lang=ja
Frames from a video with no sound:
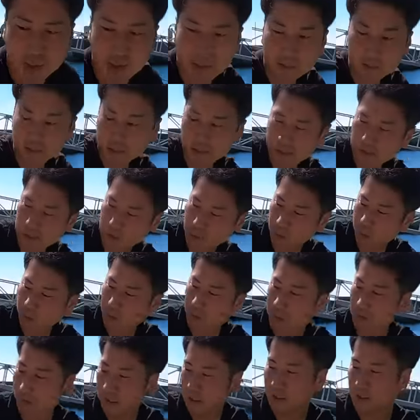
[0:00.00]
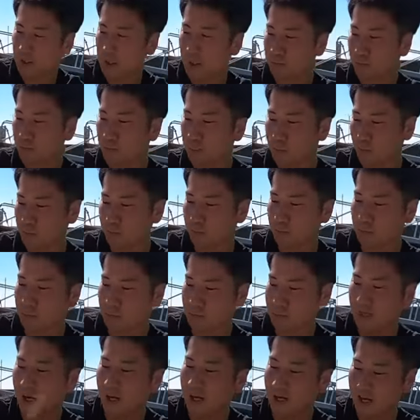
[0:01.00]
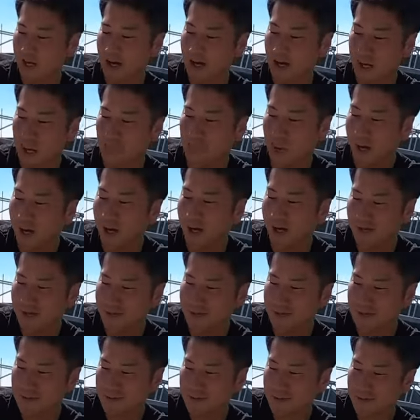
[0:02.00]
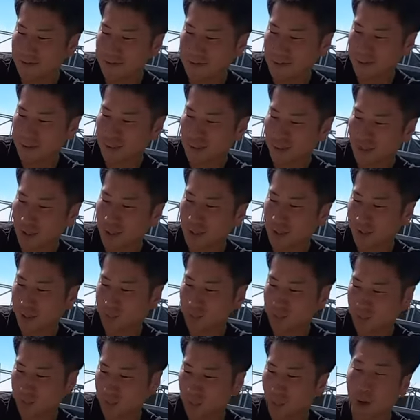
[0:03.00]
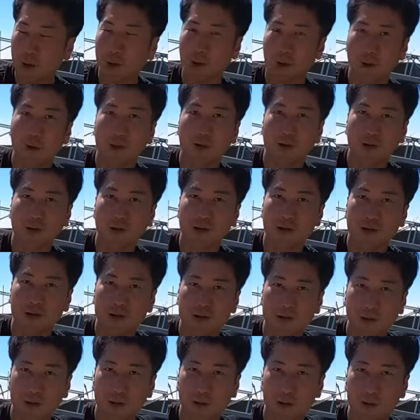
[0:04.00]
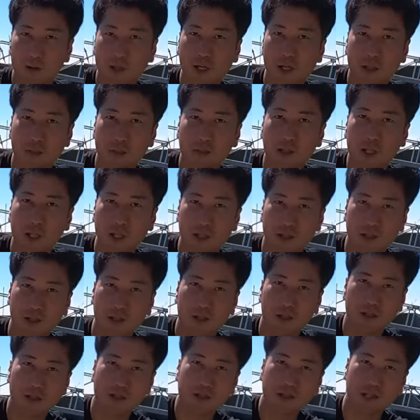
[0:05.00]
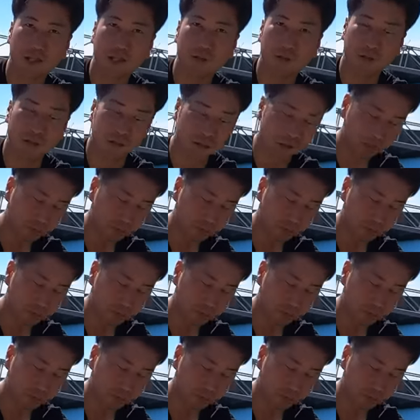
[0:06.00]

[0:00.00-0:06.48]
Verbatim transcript: 確かにこれが海底に埋めてさえあればそれは止まるよその怒りみたいに何て言うやろ